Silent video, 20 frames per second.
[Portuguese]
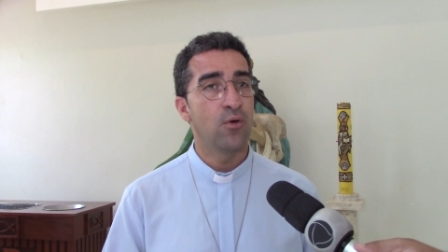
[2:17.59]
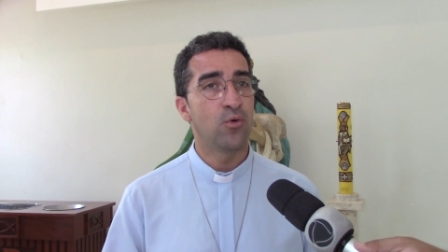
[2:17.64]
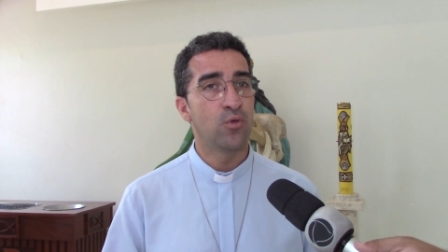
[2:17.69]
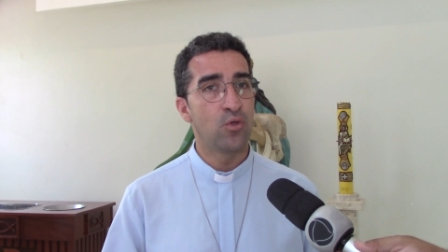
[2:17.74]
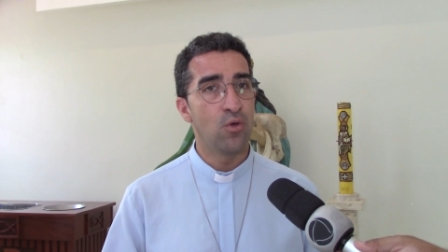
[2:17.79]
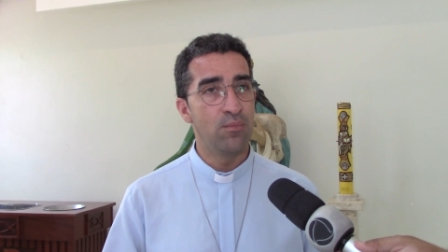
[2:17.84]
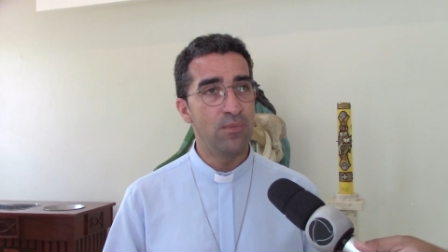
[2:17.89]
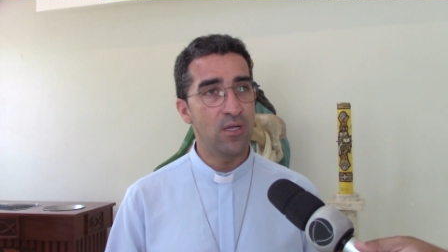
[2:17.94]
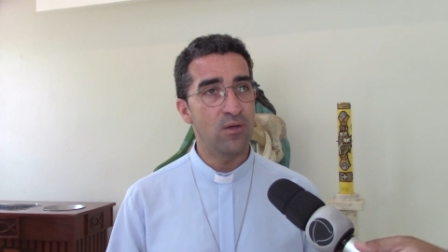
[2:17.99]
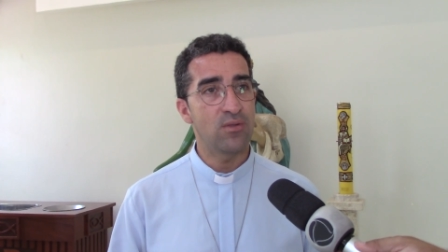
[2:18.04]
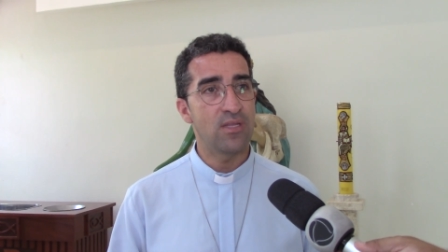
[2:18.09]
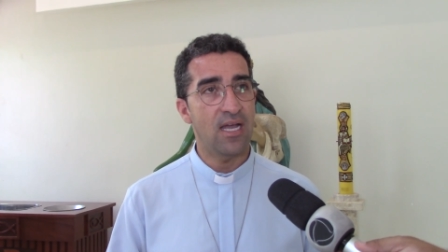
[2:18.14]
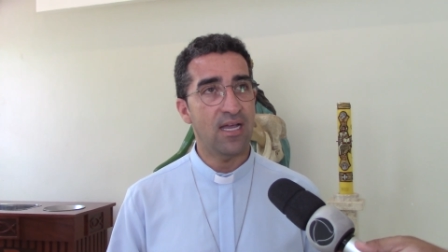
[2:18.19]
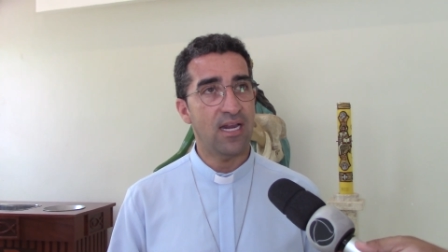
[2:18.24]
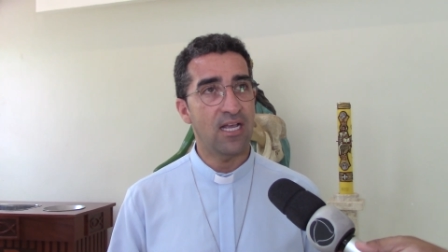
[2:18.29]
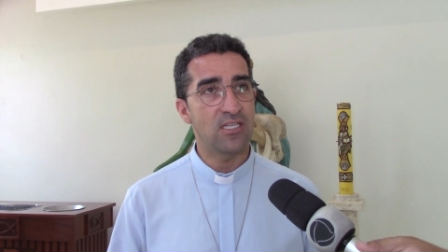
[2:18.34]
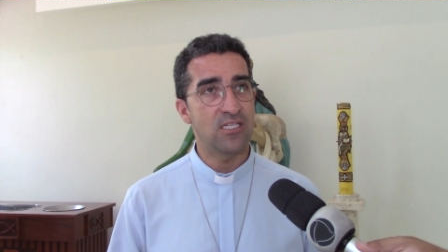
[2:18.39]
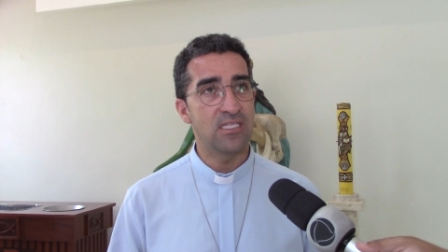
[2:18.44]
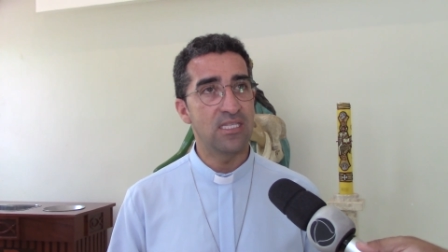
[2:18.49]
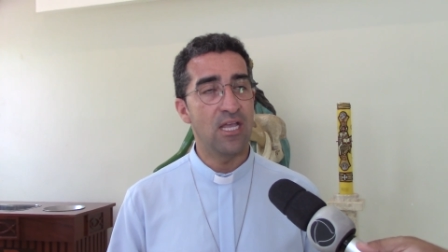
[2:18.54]
O Domingo da
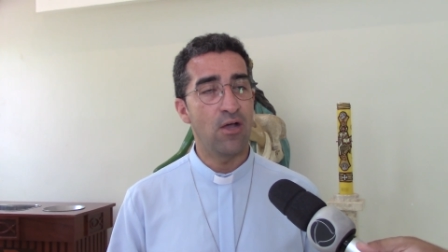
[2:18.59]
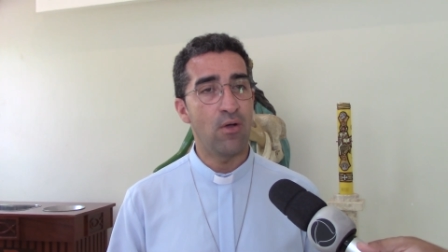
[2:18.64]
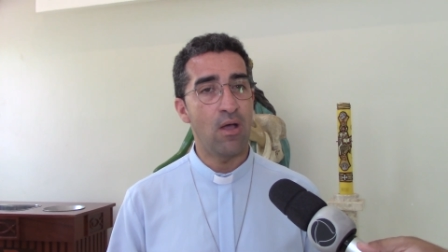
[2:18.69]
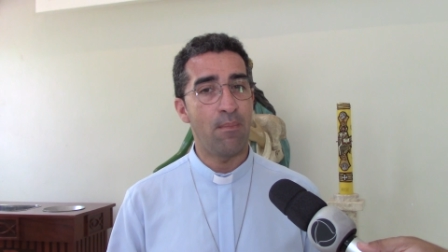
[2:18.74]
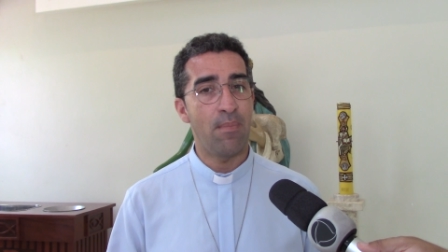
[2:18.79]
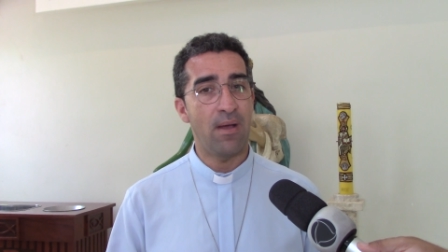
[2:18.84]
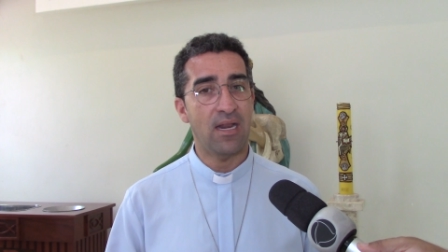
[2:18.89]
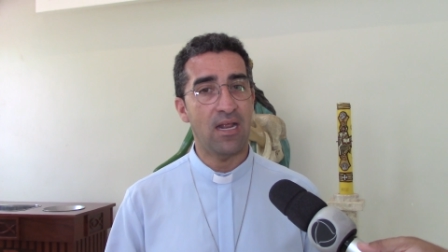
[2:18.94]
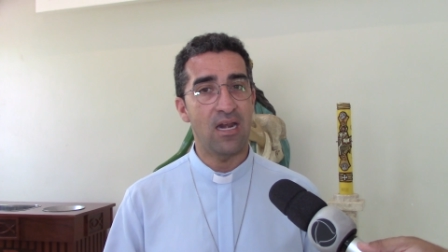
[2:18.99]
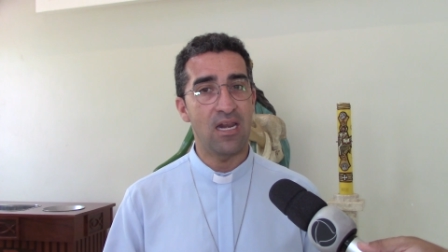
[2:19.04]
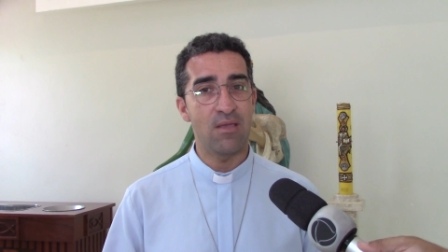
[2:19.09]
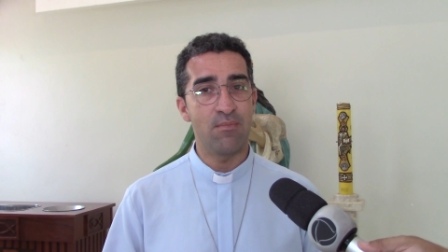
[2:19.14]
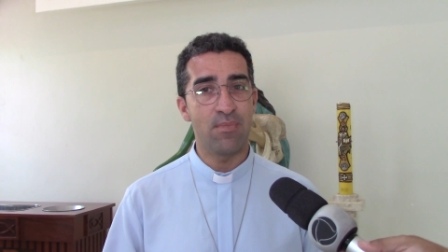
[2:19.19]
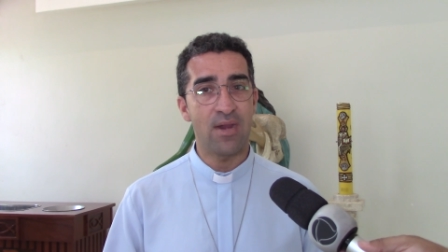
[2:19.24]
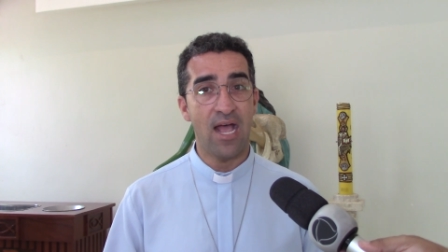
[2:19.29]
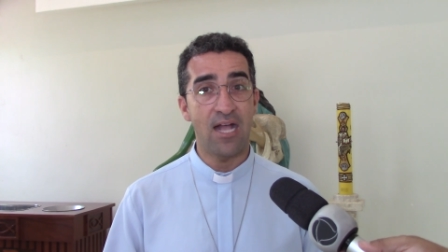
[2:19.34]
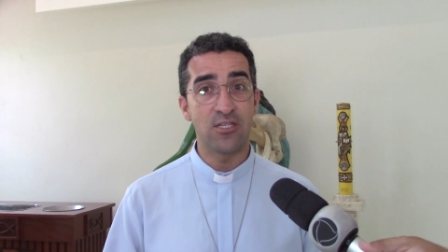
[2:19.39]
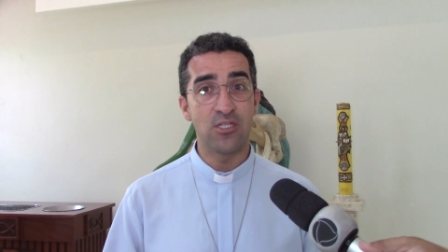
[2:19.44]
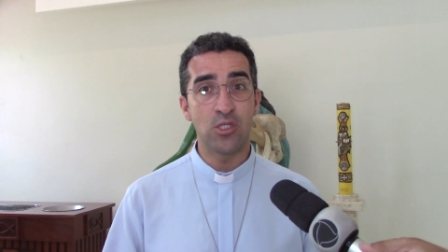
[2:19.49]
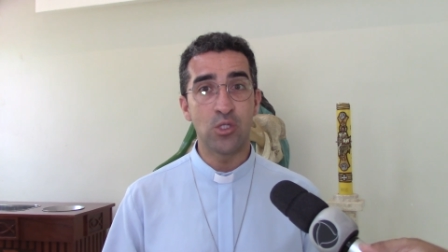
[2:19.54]
Gratidão é para
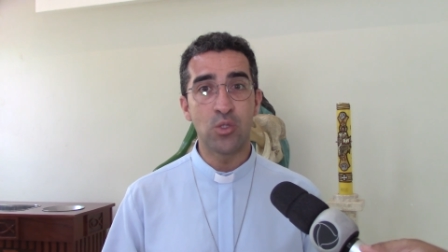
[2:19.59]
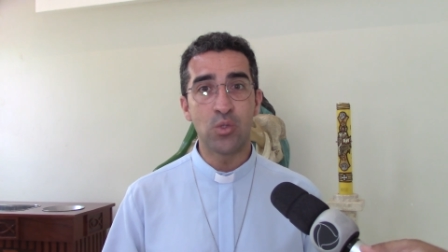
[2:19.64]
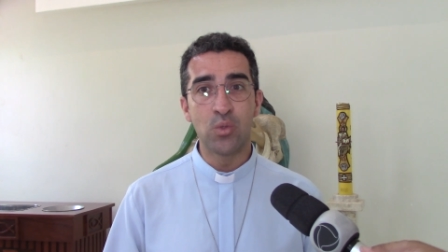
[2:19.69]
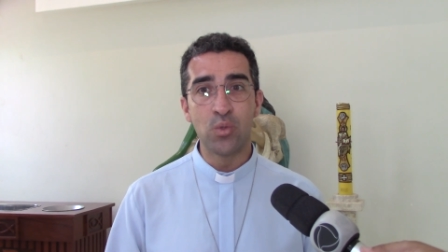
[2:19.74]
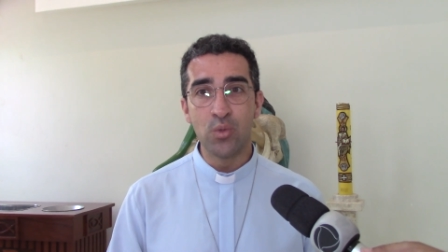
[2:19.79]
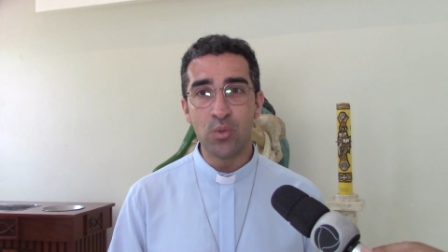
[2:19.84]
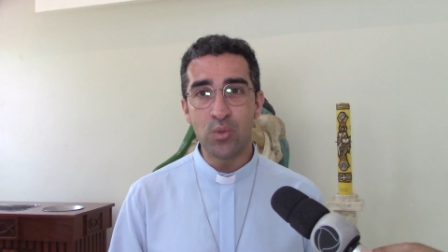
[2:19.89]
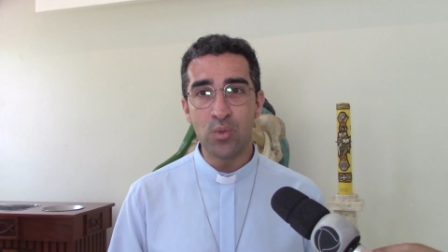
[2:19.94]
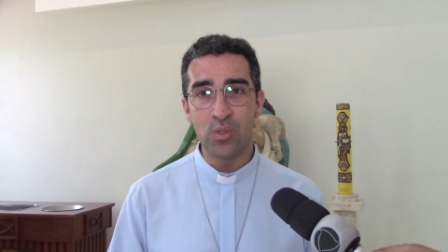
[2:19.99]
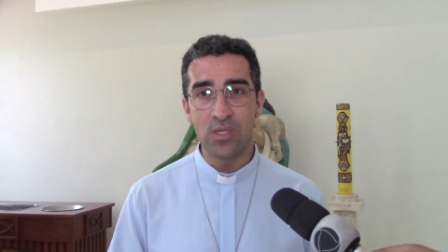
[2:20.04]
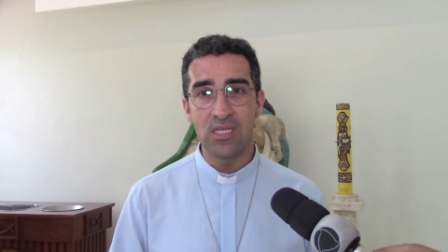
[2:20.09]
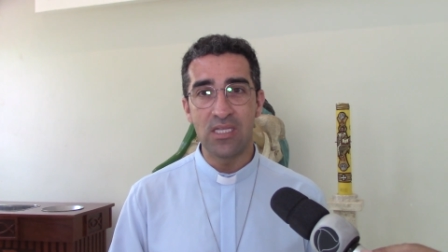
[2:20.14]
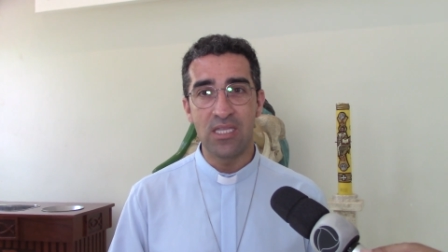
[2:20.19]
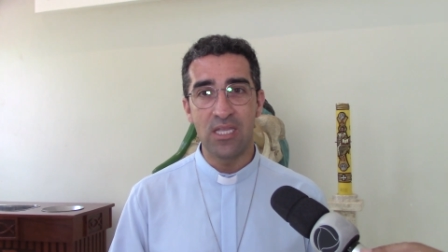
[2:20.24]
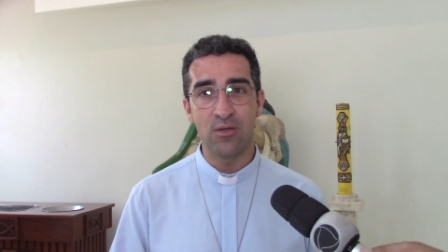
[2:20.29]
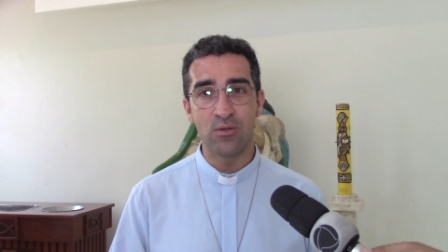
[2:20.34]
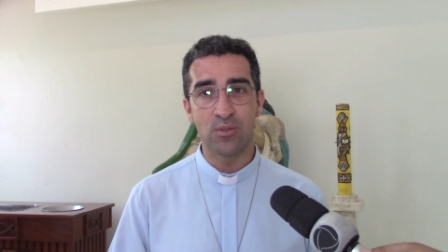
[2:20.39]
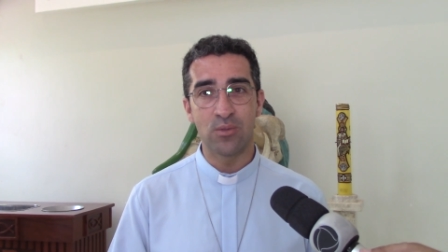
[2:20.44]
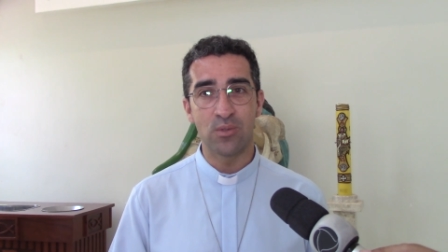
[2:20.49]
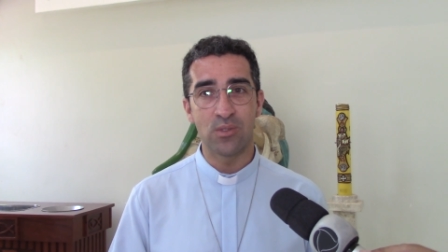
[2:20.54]
lembrar de tudo que
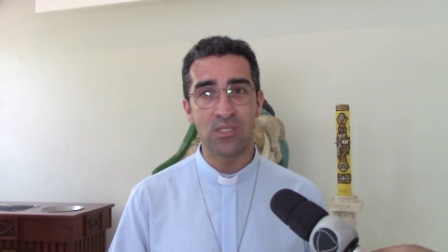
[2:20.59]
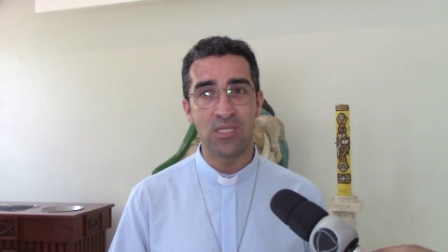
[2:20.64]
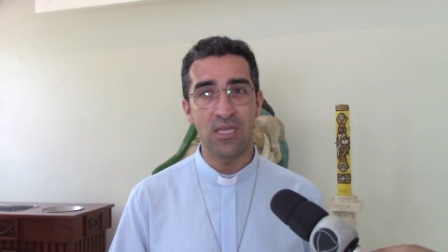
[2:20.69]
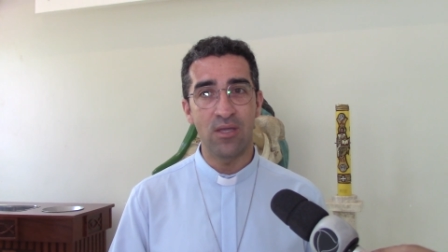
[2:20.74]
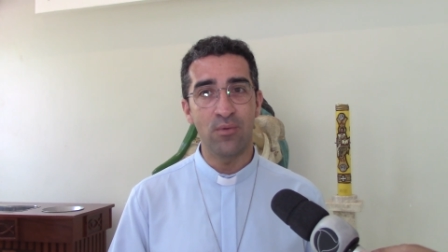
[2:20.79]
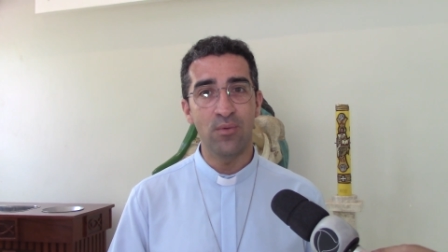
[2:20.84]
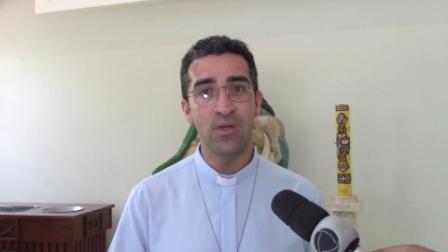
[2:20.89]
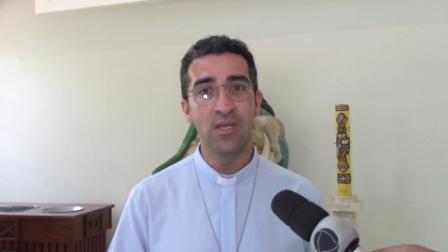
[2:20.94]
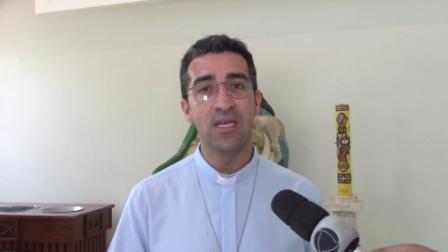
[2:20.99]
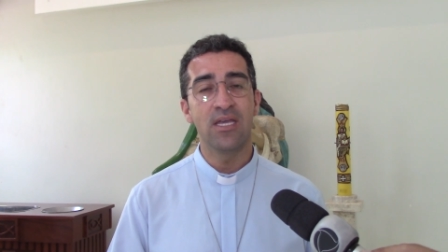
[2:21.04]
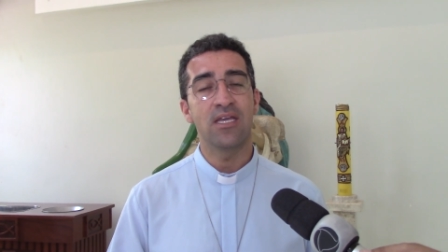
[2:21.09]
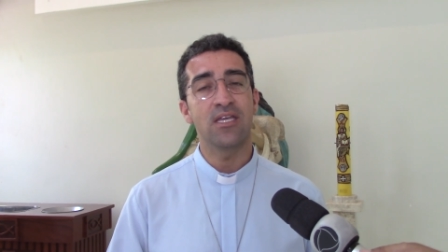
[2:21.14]
Deus nos deu